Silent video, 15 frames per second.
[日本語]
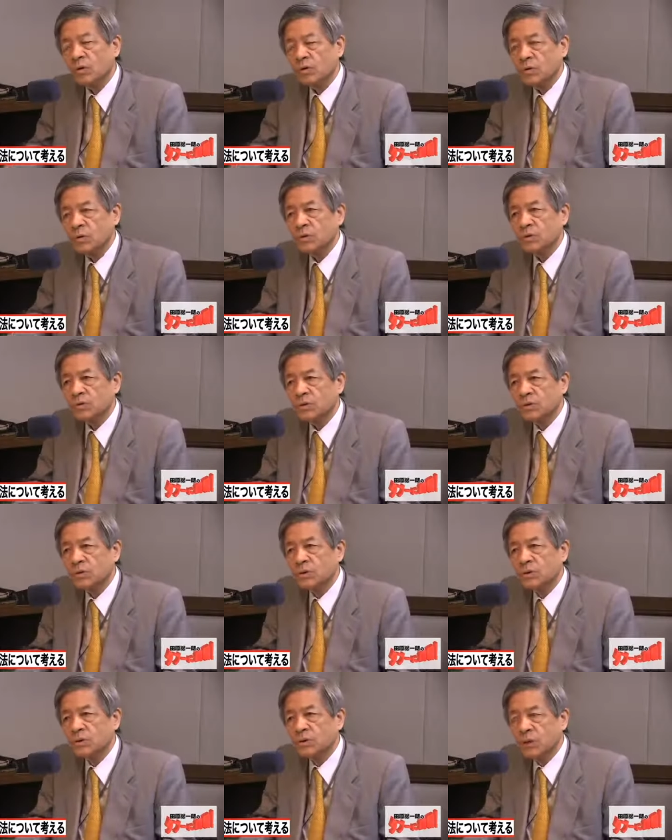戦争
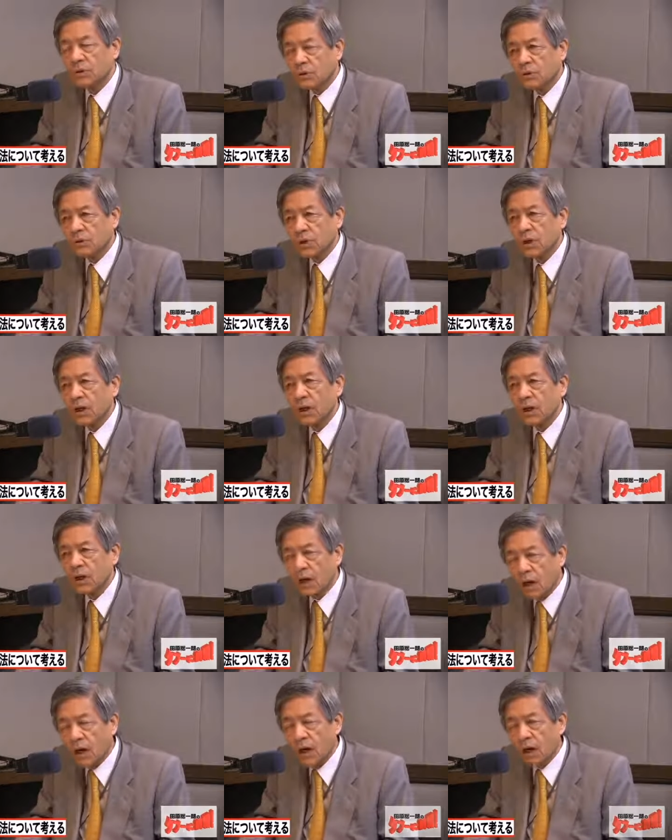を知ってる世代
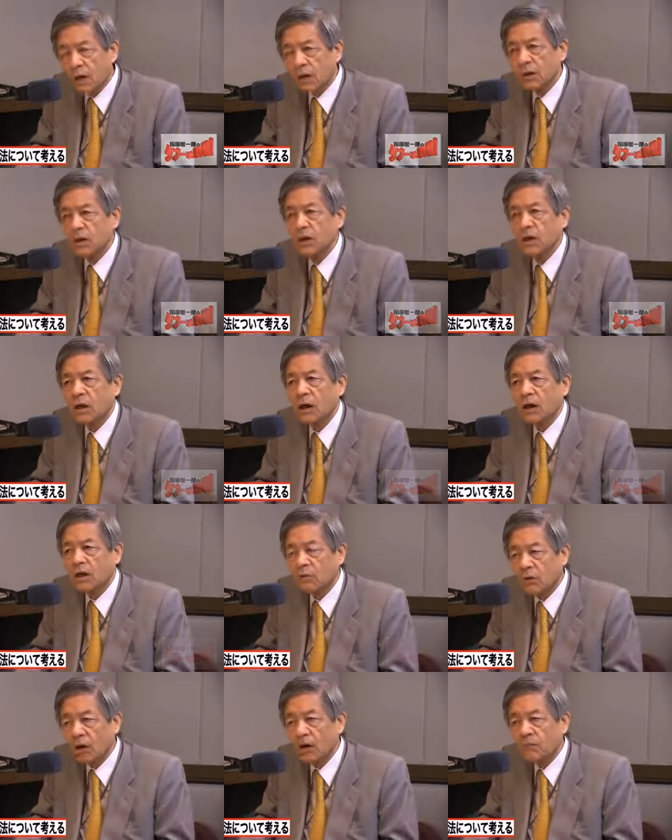が生きてる
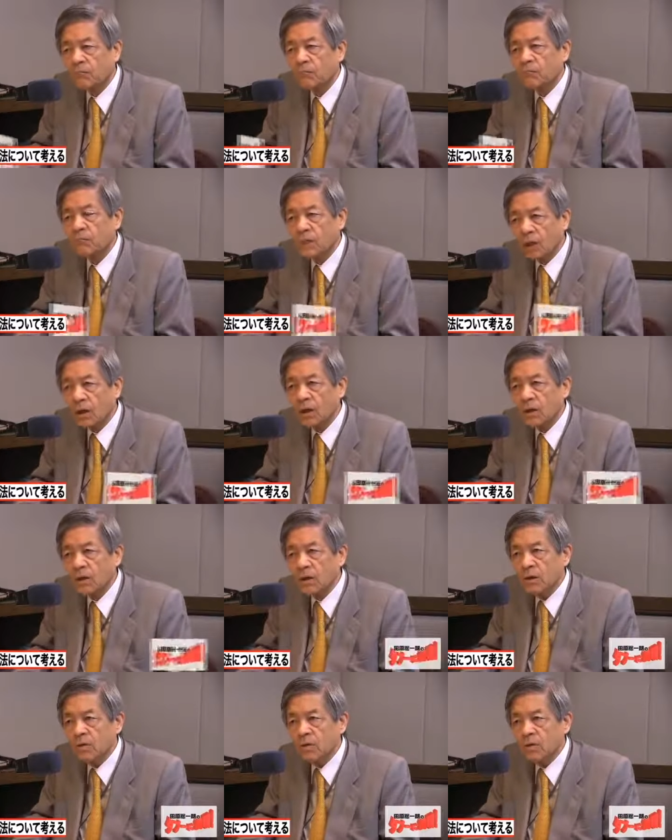間はね